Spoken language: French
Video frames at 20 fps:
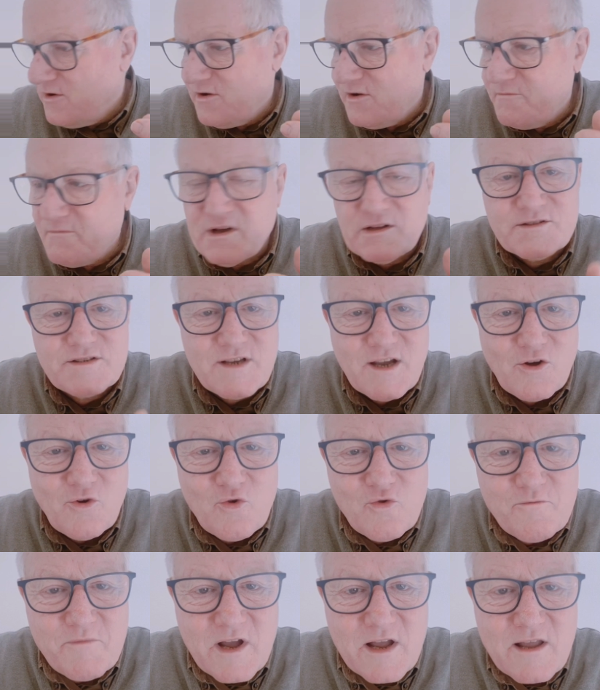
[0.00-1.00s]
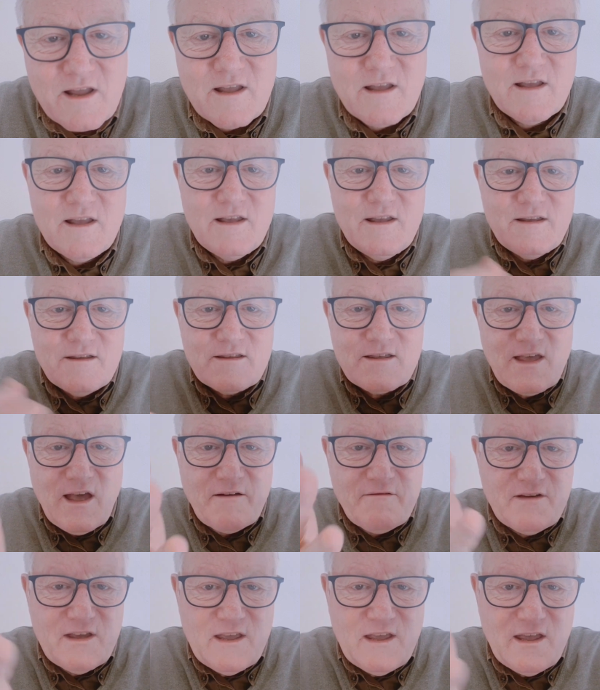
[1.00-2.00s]
mendiant roumain qui
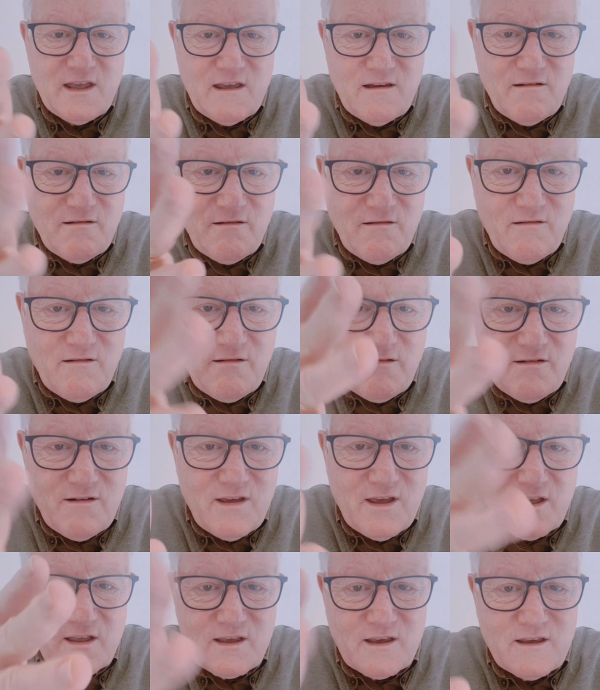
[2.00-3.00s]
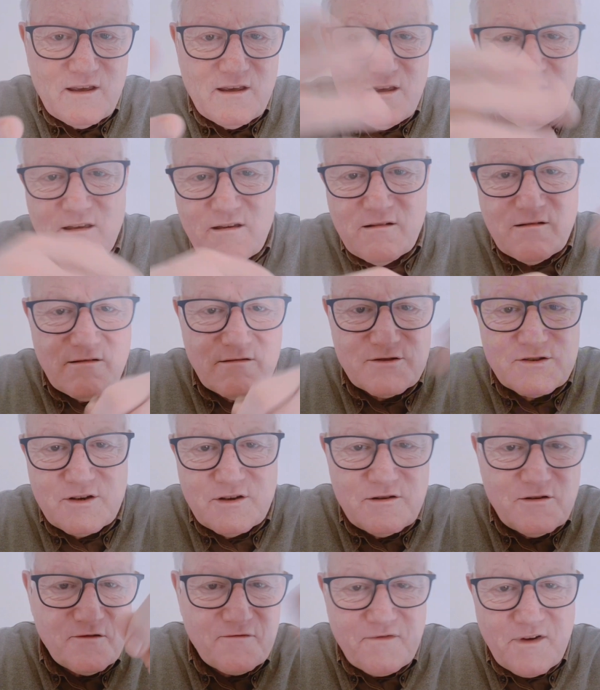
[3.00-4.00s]
avait euh, écrit euh, J'ai
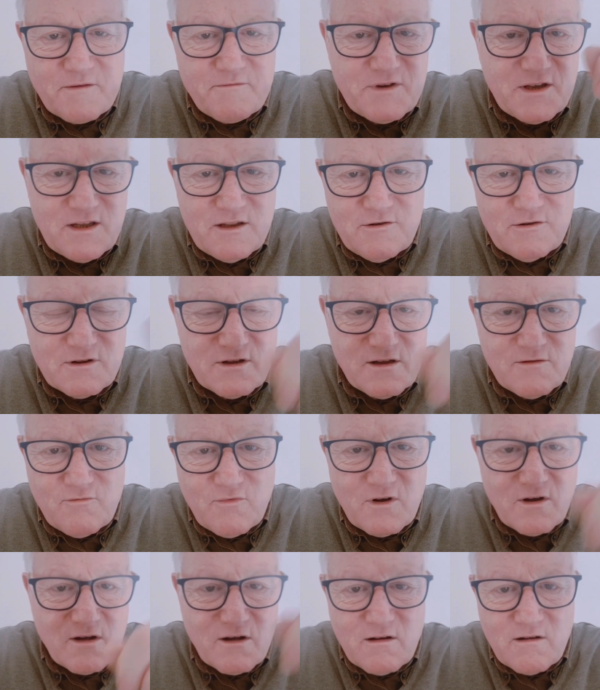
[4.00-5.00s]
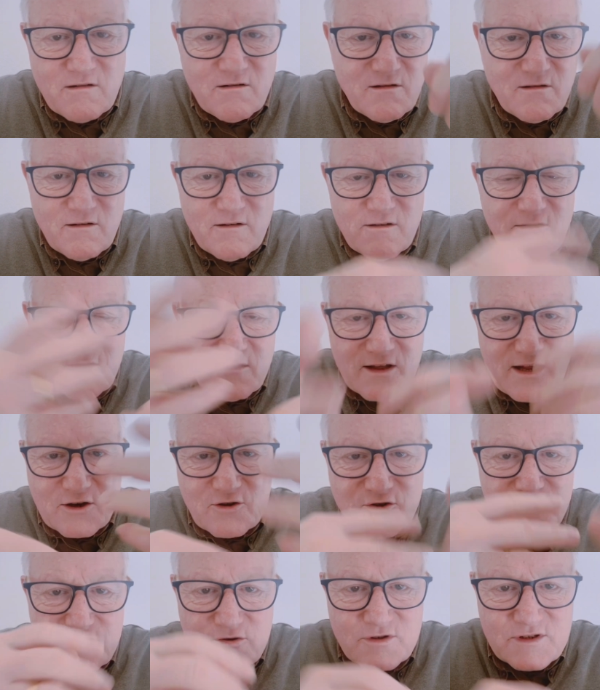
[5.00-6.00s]
une famille, donnez-moi
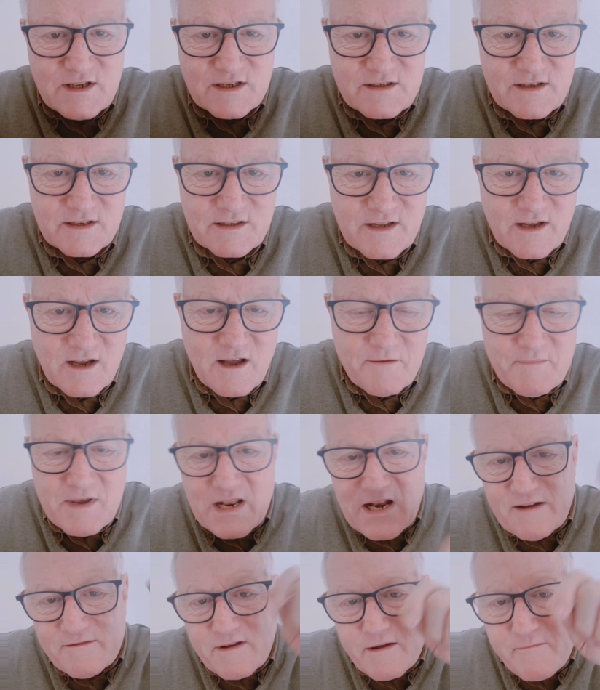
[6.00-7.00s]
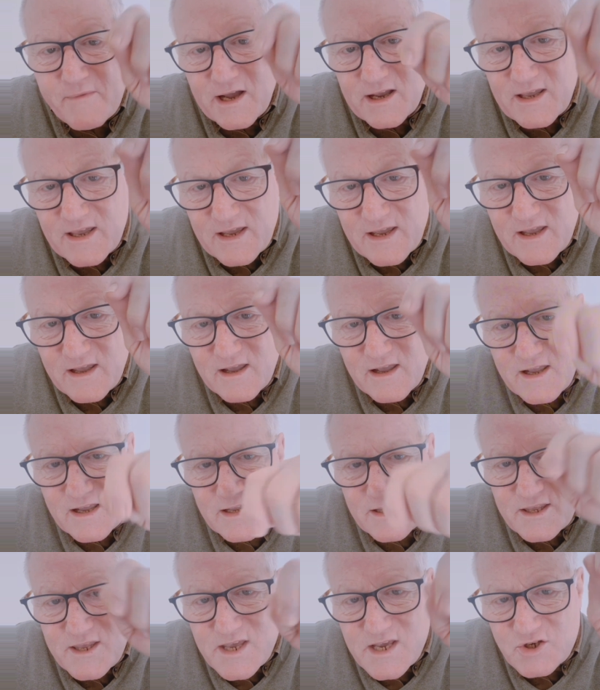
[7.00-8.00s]
quelque chose, etc. Mais il avait marqué
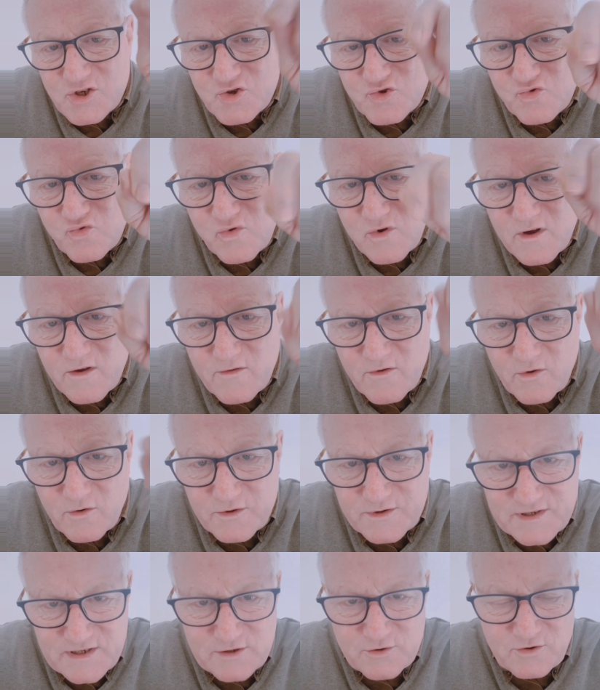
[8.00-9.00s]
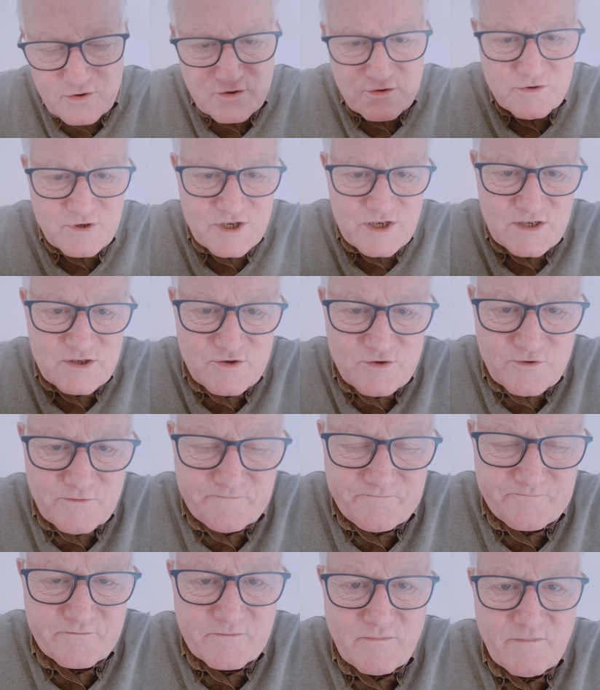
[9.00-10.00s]
Jésus aussi dessus, Jésus